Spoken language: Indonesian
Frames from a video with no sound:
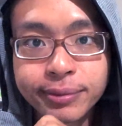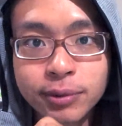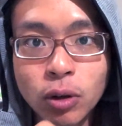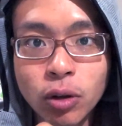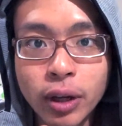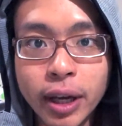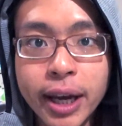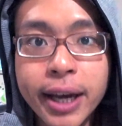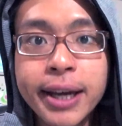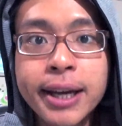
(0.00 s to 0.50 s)

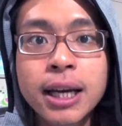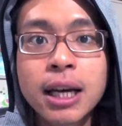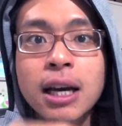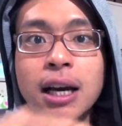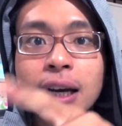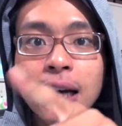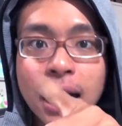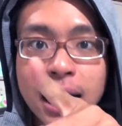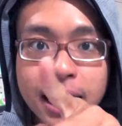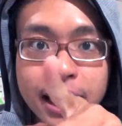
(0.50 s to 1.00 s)
Oke,
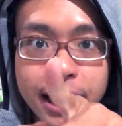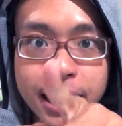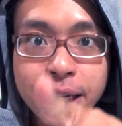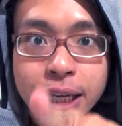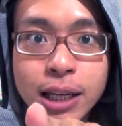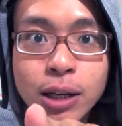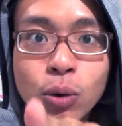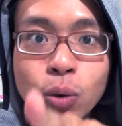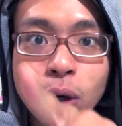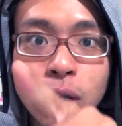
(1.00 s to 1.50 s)
kali
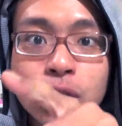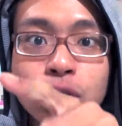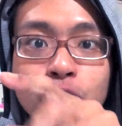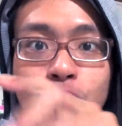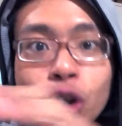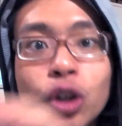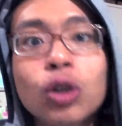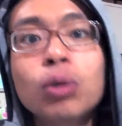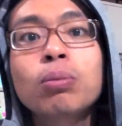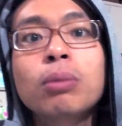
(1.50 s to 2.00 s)
ini gue
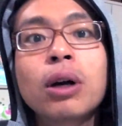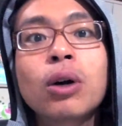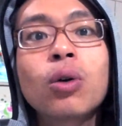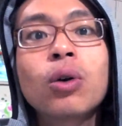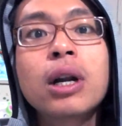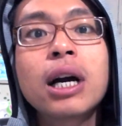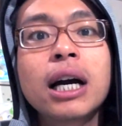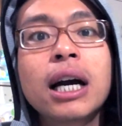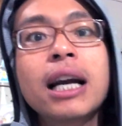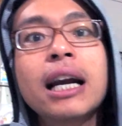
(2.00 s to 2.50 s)
shoot
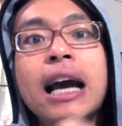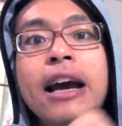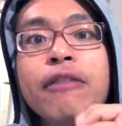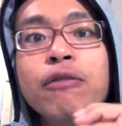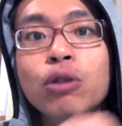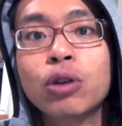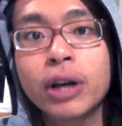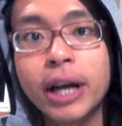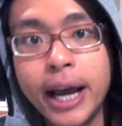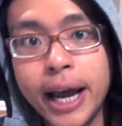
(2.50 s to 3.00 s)
menggunakan
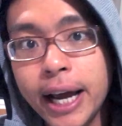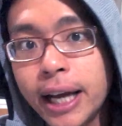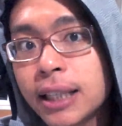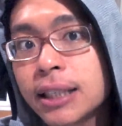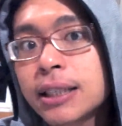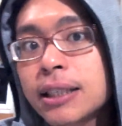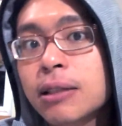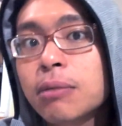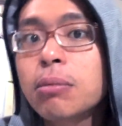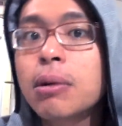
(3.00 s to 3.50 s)
iPhone
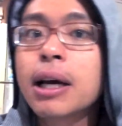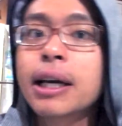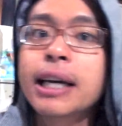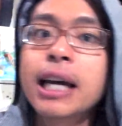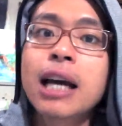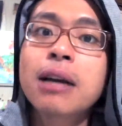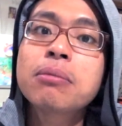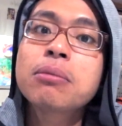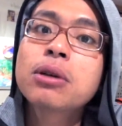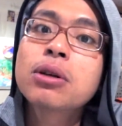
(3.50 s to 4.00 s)
X
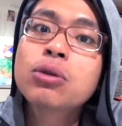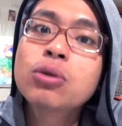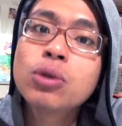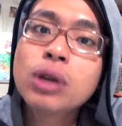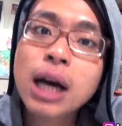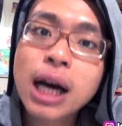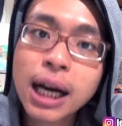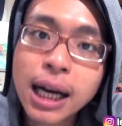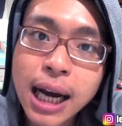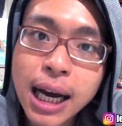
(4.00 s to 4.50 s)
Sebagian
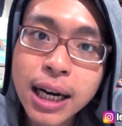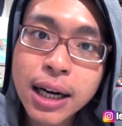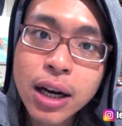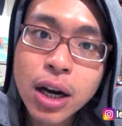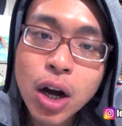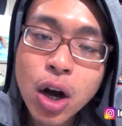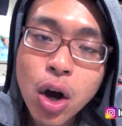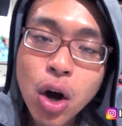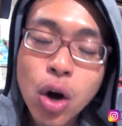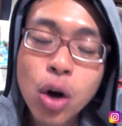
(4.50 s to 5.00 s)

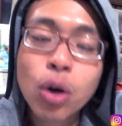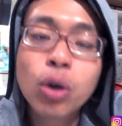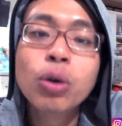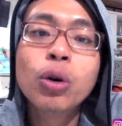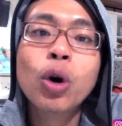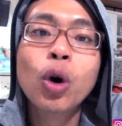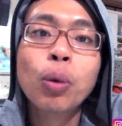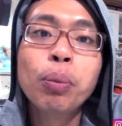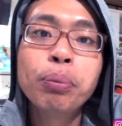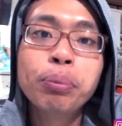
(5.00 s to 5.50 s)
menggunakan
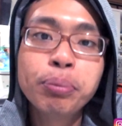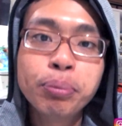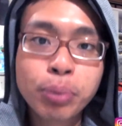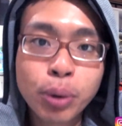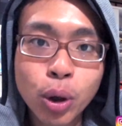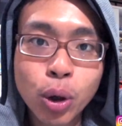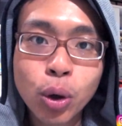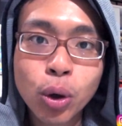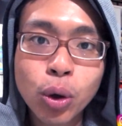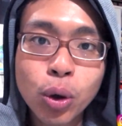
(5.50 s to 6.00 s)

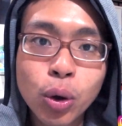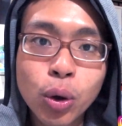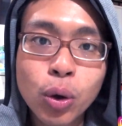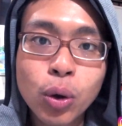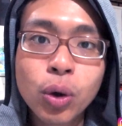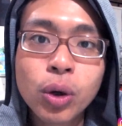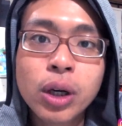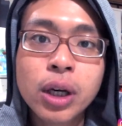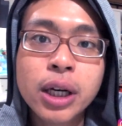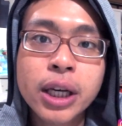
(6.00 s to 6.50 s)

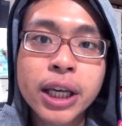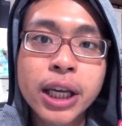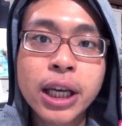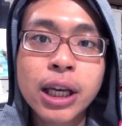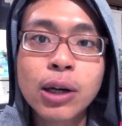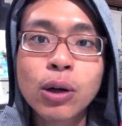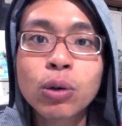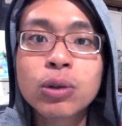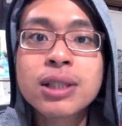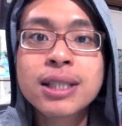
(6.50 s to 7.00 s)
GoPro
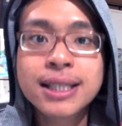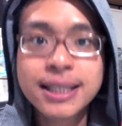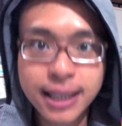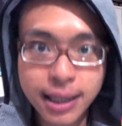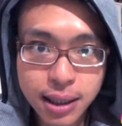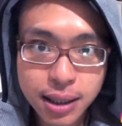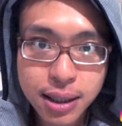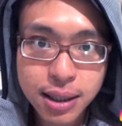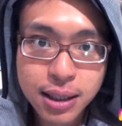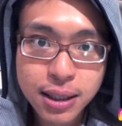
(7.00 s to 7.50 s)
Hero
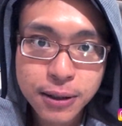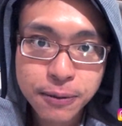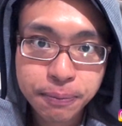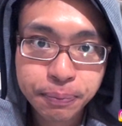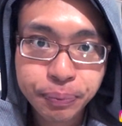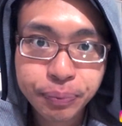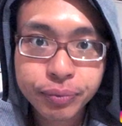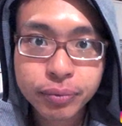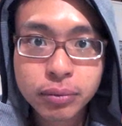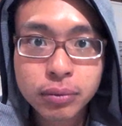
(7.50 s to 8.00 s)

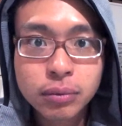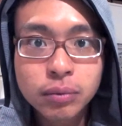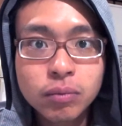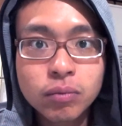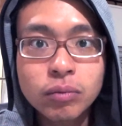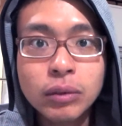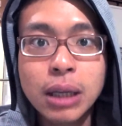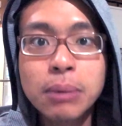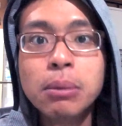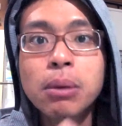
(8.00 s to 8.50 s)

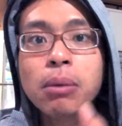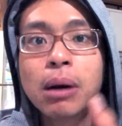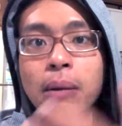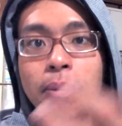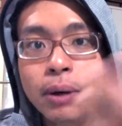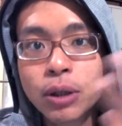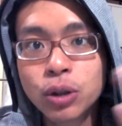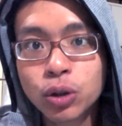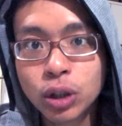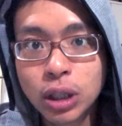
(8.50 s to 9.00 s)
6 dan
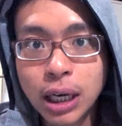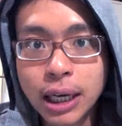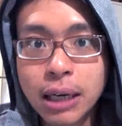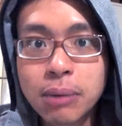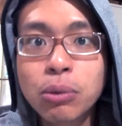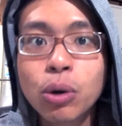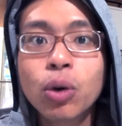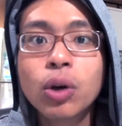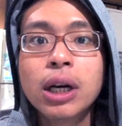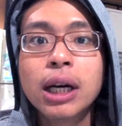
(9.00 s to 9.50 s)
beberapa juga ada
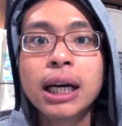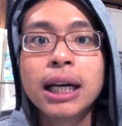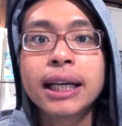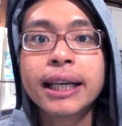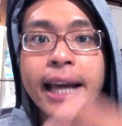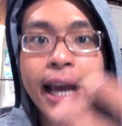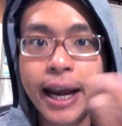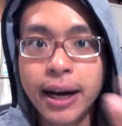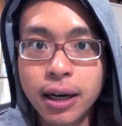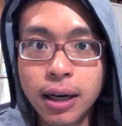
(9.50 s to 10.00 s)
menggunakan
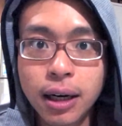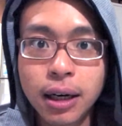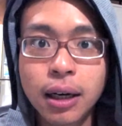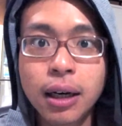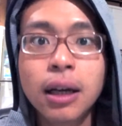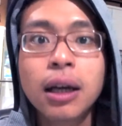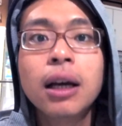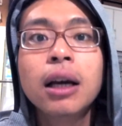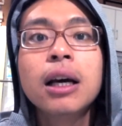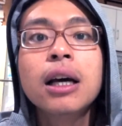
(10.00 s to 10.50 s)
Canon.
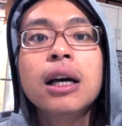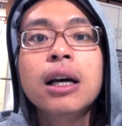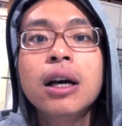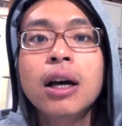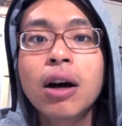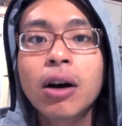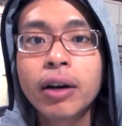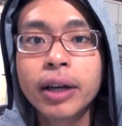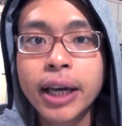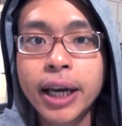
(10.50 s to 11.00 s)

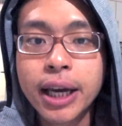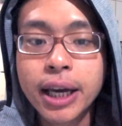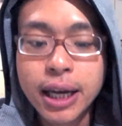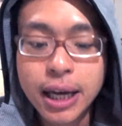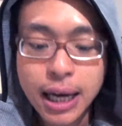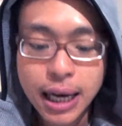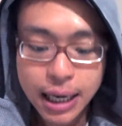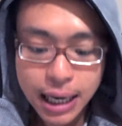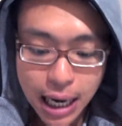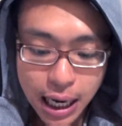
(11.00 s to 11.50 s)
Oke,
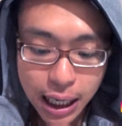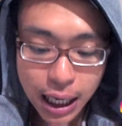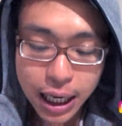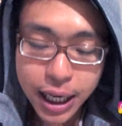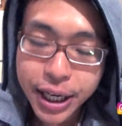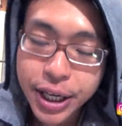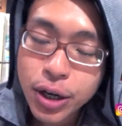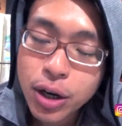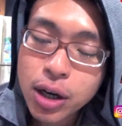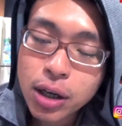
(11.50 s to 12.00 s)
nah
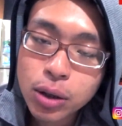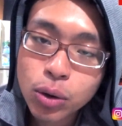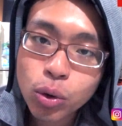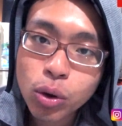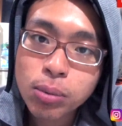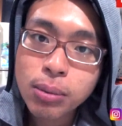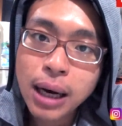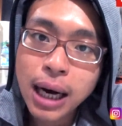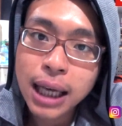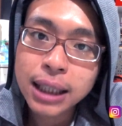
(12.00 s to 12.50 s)
kali ini yang akan gue
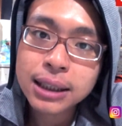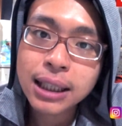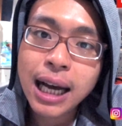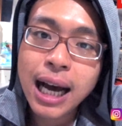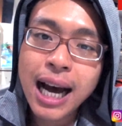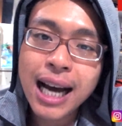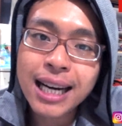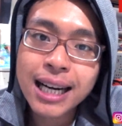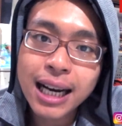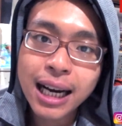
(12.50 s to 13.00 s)
bahas
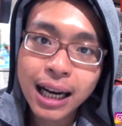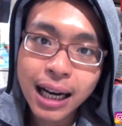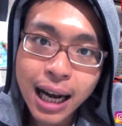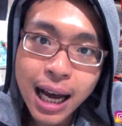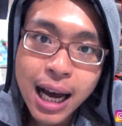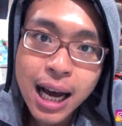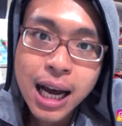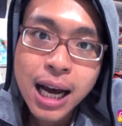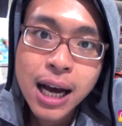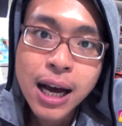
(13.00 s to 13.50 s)
adalah